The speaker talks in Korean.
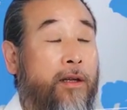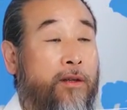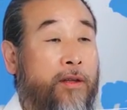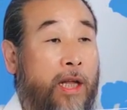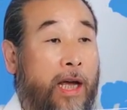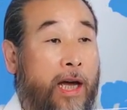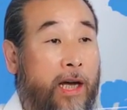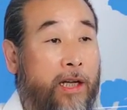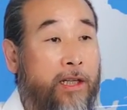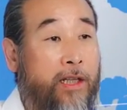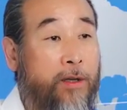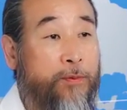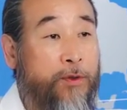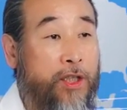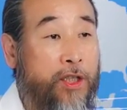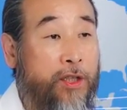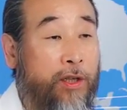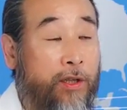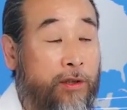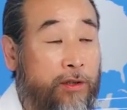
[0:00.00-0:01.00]
대안
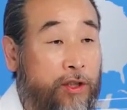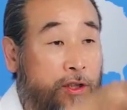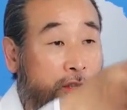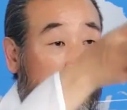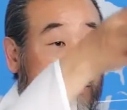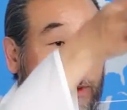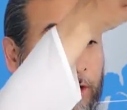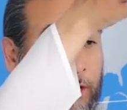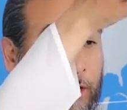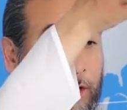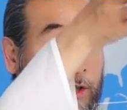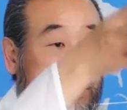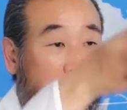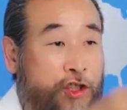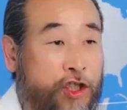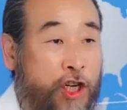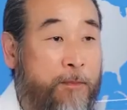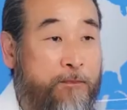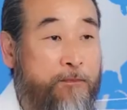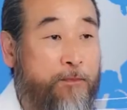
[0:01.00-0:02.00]
없이 헐뜯으면 너희는
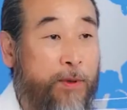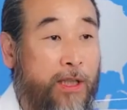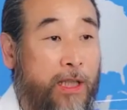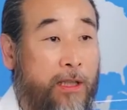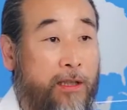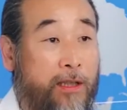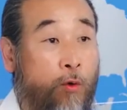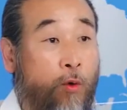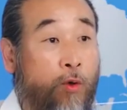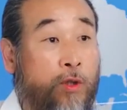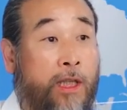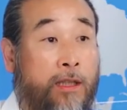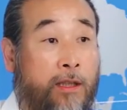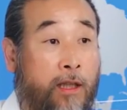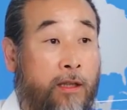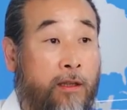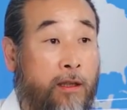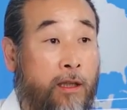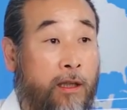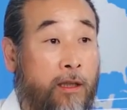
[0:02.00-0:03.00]
전부 다 이제 혼날
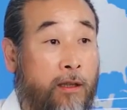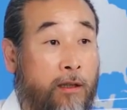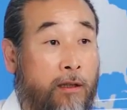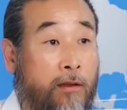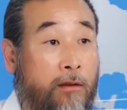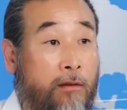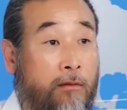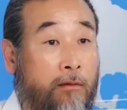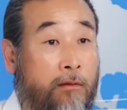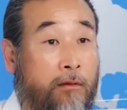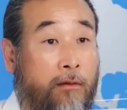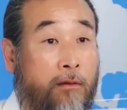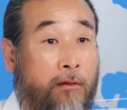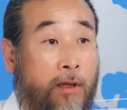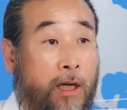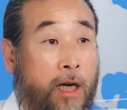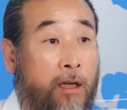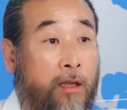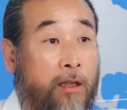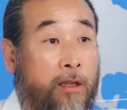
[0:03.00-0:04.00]
테니까
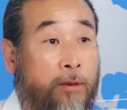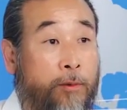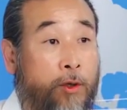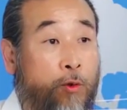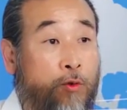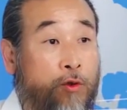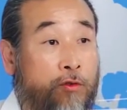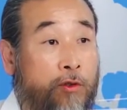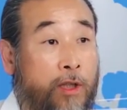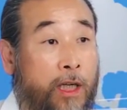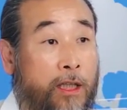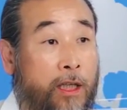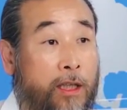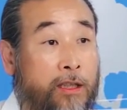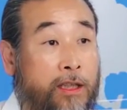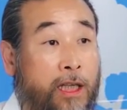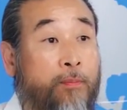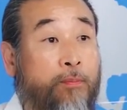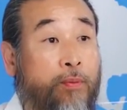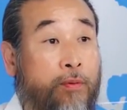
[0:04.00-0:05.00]
하느님이 용서를 안 해.
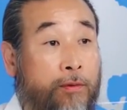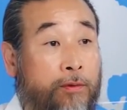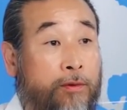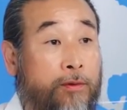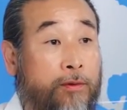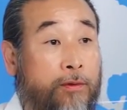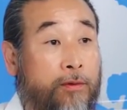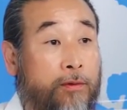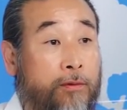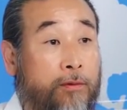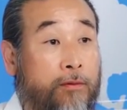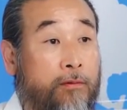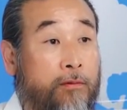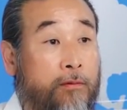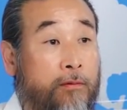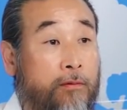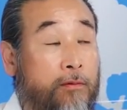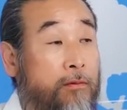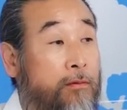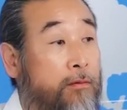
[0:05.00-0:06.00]
이제 앞으로는.
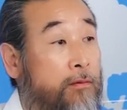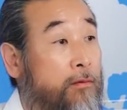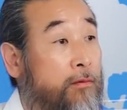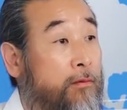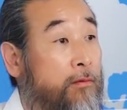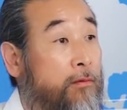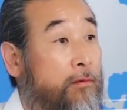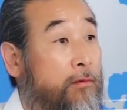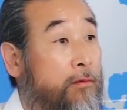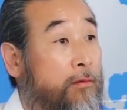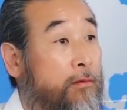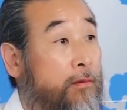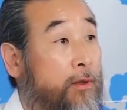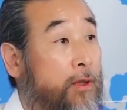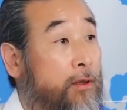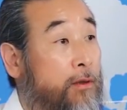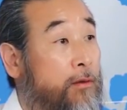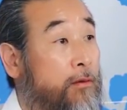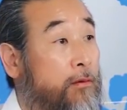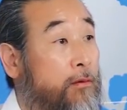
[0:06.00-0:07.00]

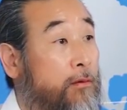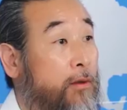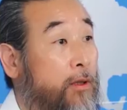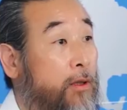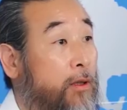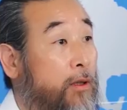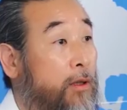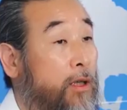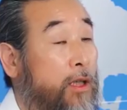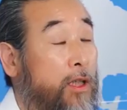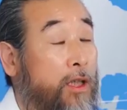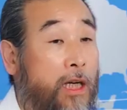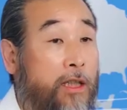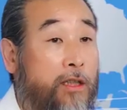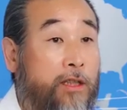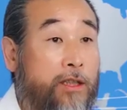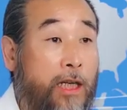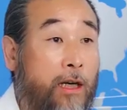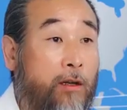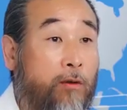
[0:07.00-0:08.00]
응?
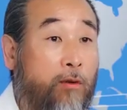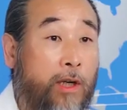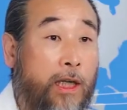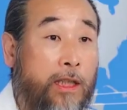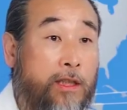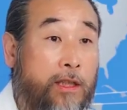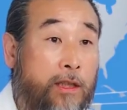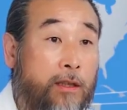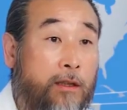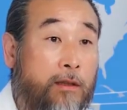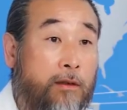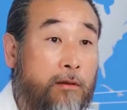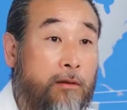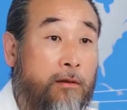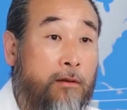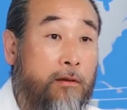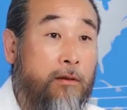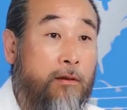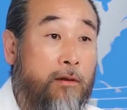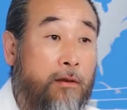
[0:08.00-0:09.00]
이때까지 잘 놀았지.
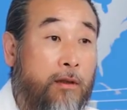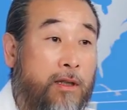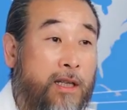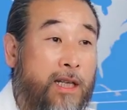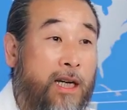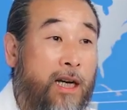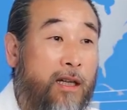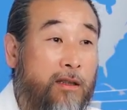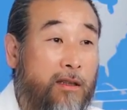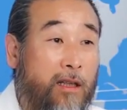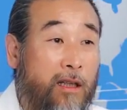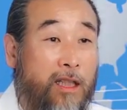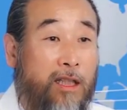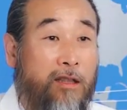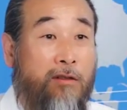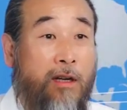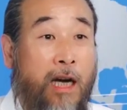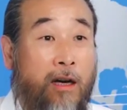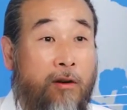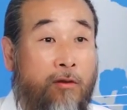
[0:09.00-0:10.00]

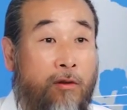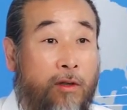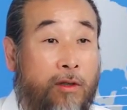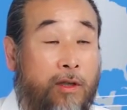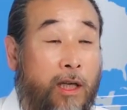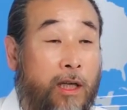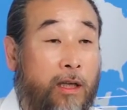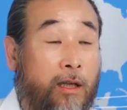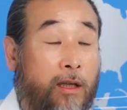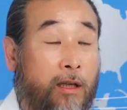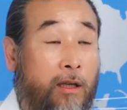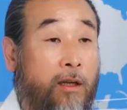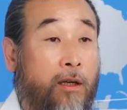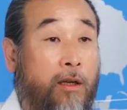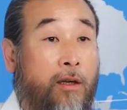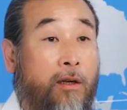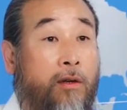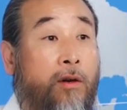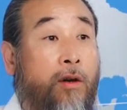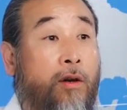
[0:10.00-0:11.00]
헐뜯기도 하고 그래.
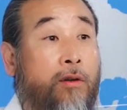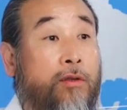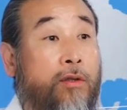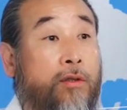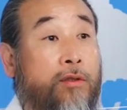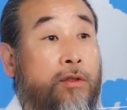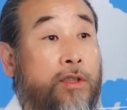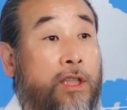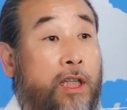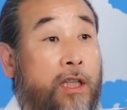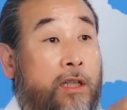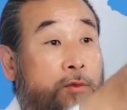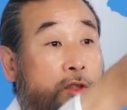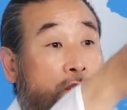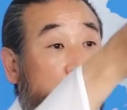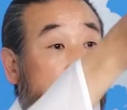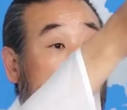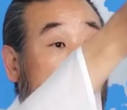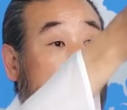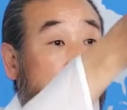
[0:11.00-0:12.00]
헐뜯는 사람
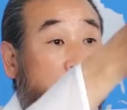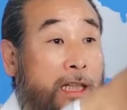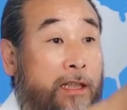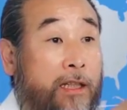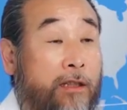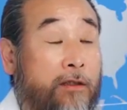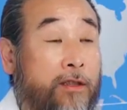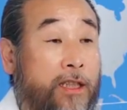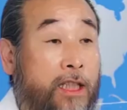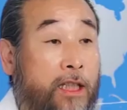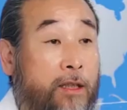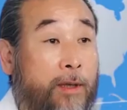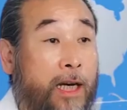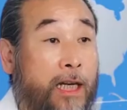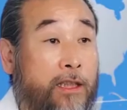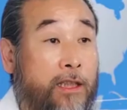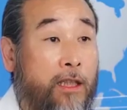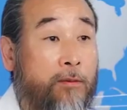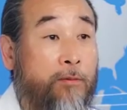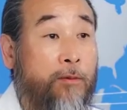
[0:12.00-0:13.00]
치고 지금 잘 됐던 사람
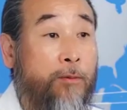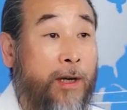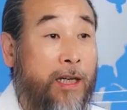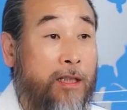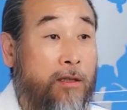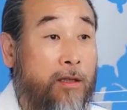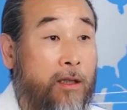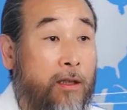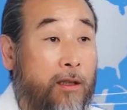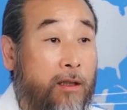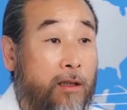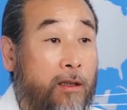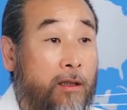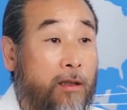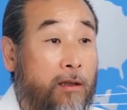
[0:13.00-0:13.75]
한 사람은 봤어요?